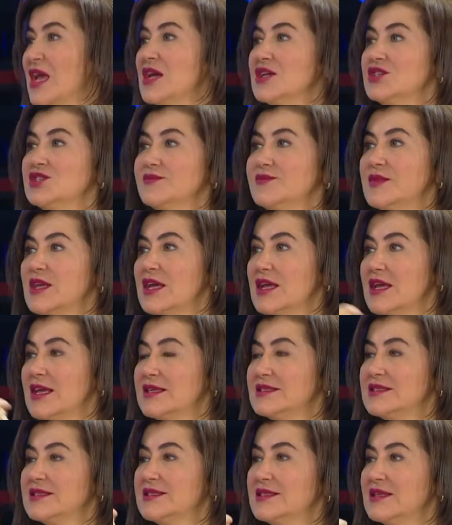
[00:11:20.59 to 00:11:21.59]
Şimdi
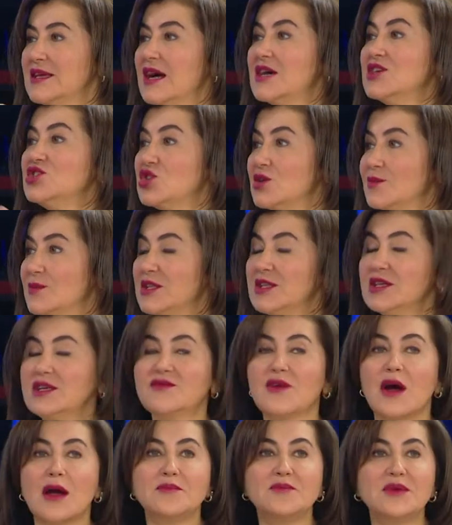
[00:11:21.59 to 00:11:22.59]
aşamaları var. Aşamaları
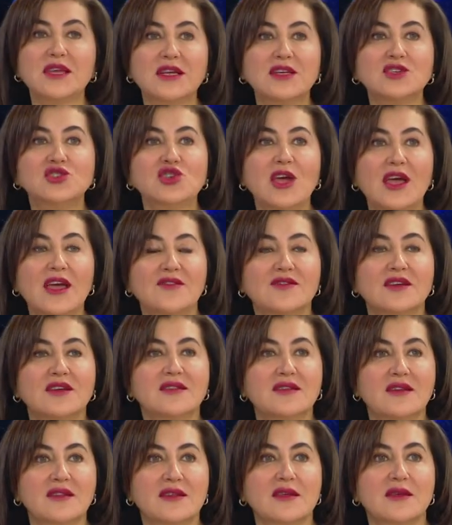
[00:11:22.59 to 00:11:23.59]
var. Birinci evre
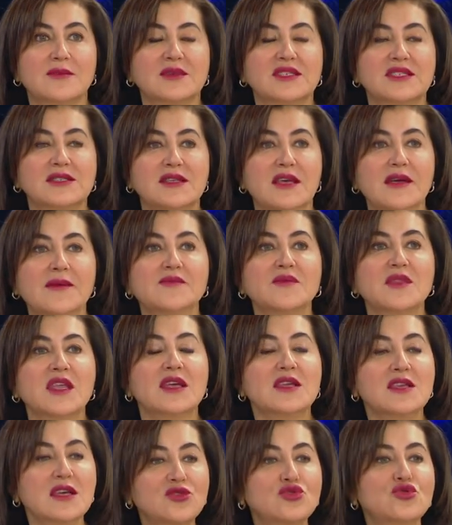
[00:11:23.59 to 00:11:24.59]
dediğimizde
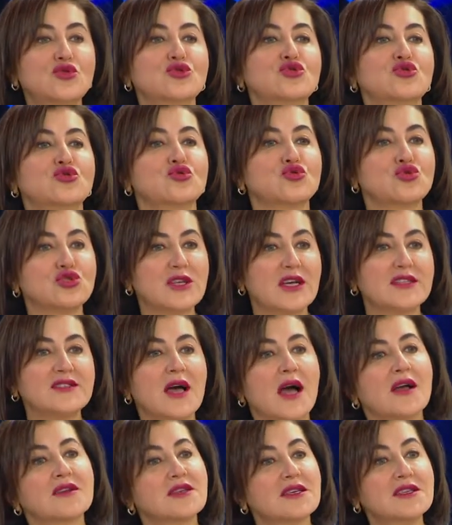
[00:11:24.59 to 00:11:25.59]
yatıyorsunuz
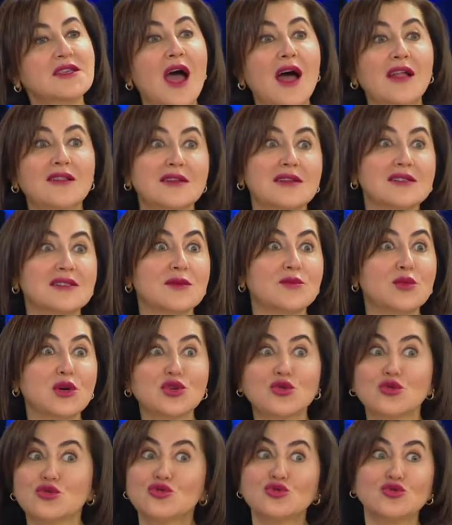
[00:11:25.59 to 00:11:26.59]
yatakta kendinize
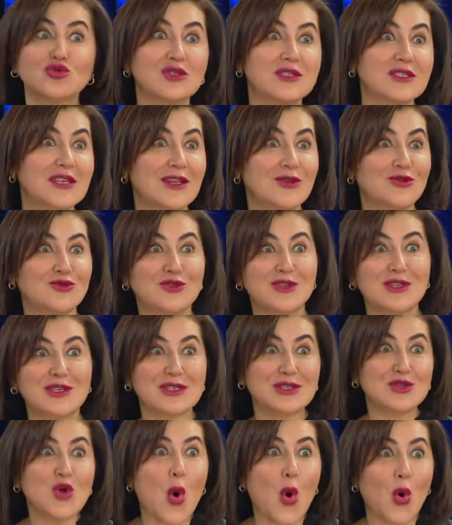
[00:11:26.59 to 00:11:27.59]
bakıyorsunuz
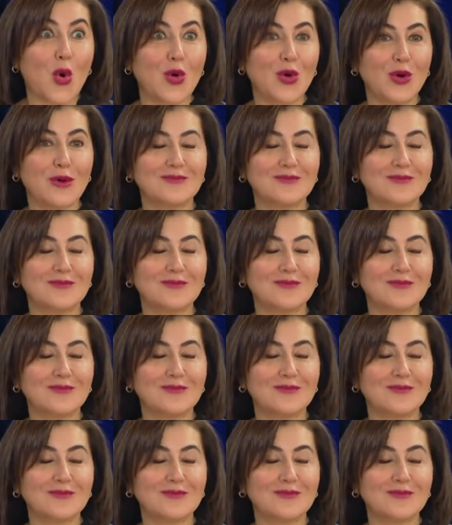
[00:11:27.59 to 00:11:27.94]
selülitiniz yok.